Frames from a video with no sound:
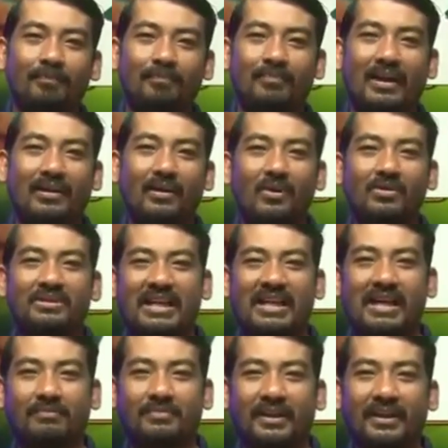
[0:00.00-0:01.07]
và đồ
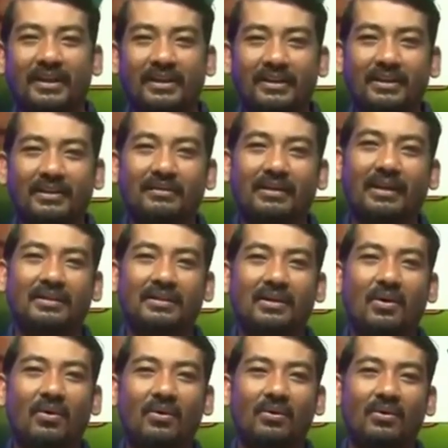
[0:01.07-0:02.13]
nhà bri và
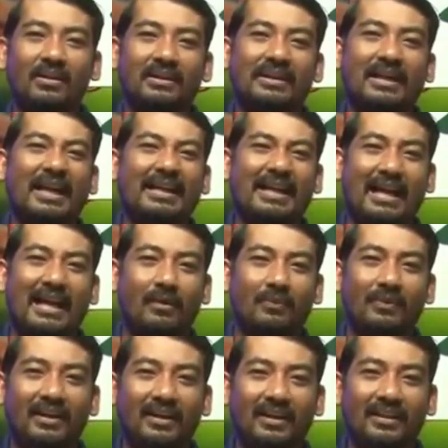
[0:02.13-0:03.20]
đồ cày hảo
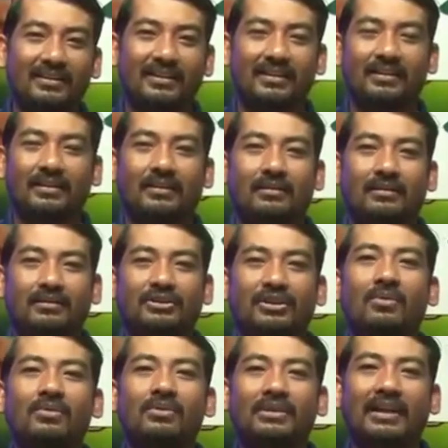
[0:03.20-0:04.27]
vớt
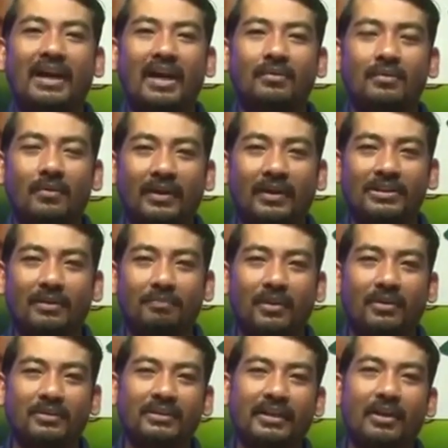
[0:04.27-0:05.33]
trong cao mà vĩnh cho
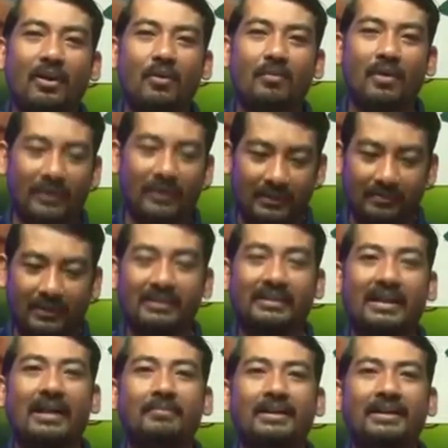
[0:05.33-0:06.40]
pon cái đồ mà vĩnh miền
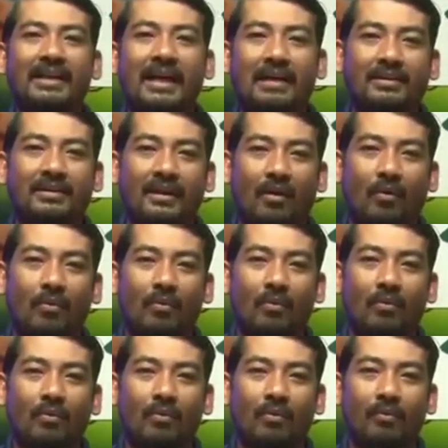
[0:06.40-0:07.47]
tang mina mình nổ
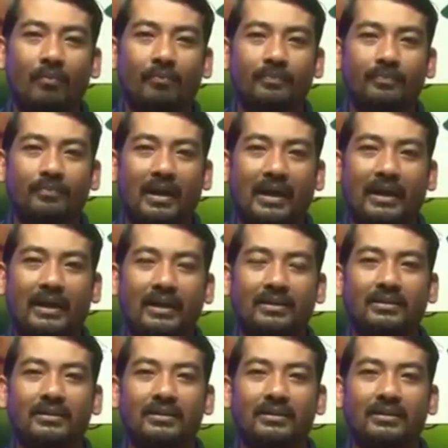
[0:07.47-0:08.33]
và